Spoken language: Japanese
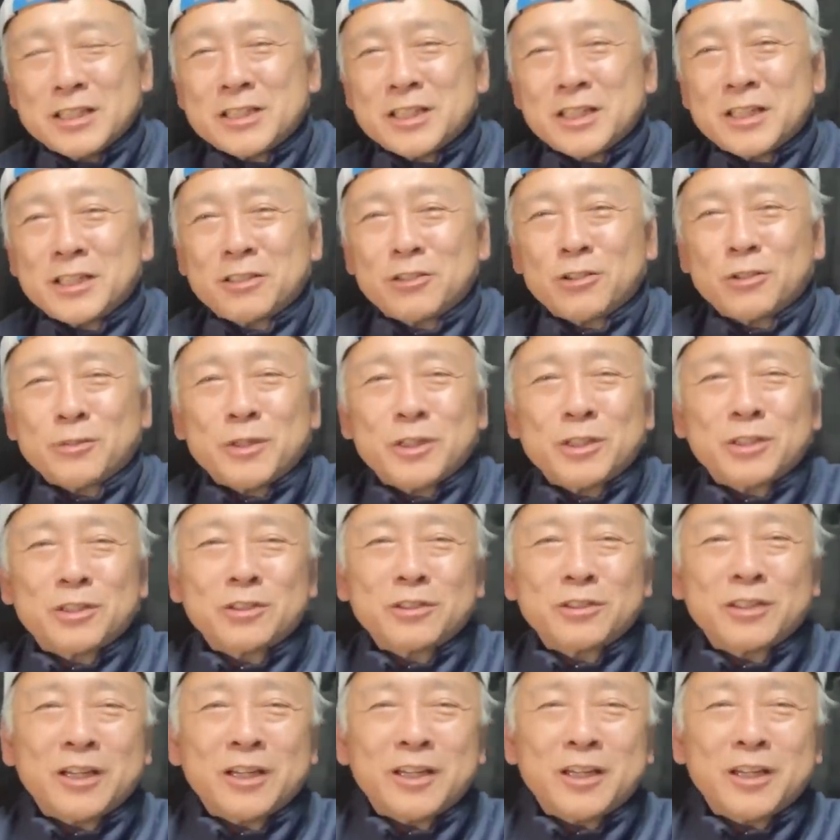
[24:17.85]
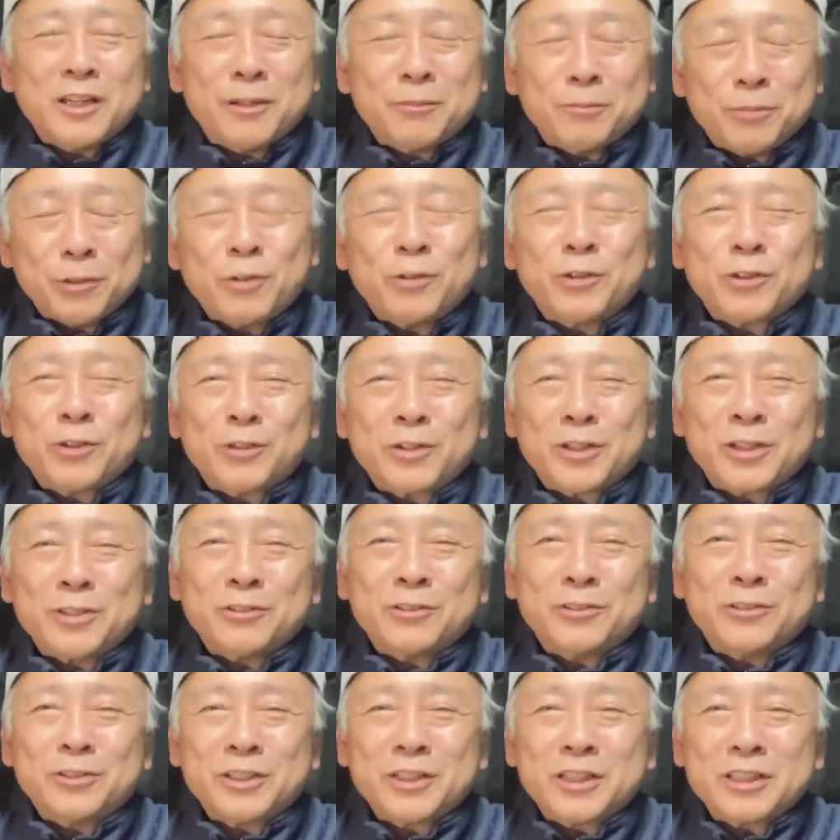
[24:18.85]
ぜひコメント、えー、高評価の
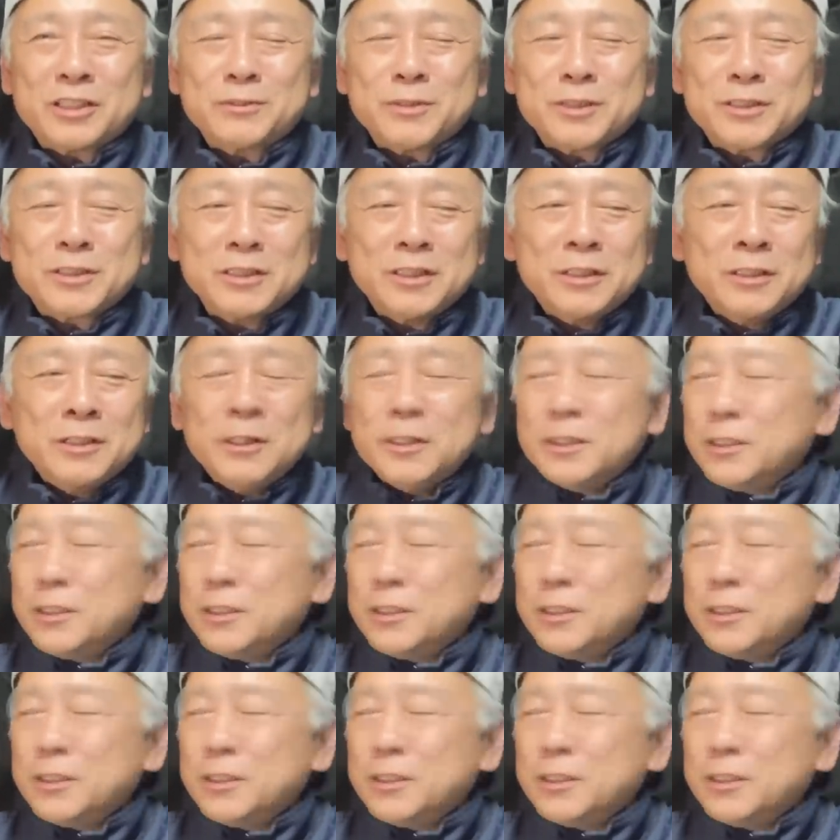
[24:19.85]
方お願いします。